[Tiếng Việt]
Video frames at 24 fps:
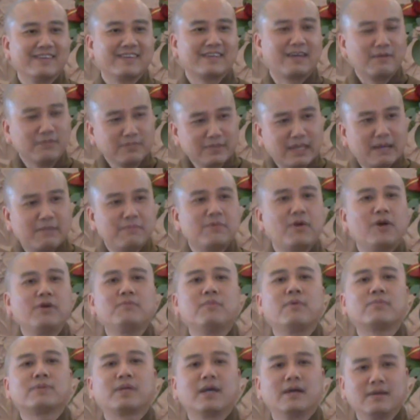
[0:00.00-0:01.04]
không dám nói
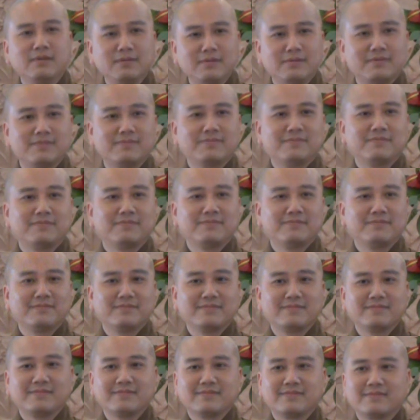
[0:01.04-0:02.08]
một chữ
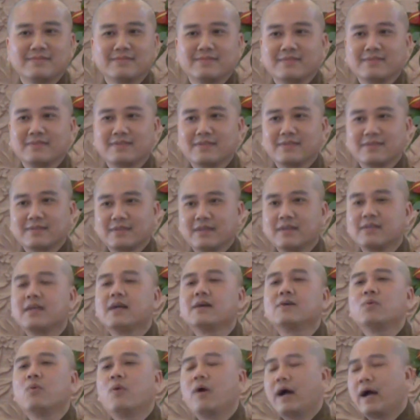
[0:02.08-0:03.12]
nó
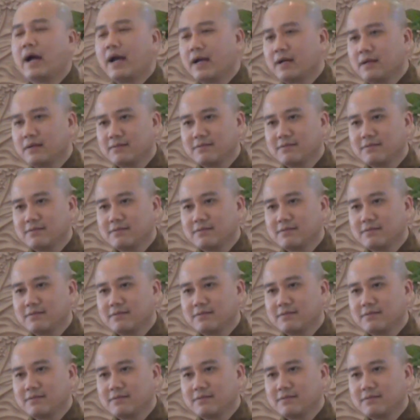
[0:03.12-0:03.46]
nhân quả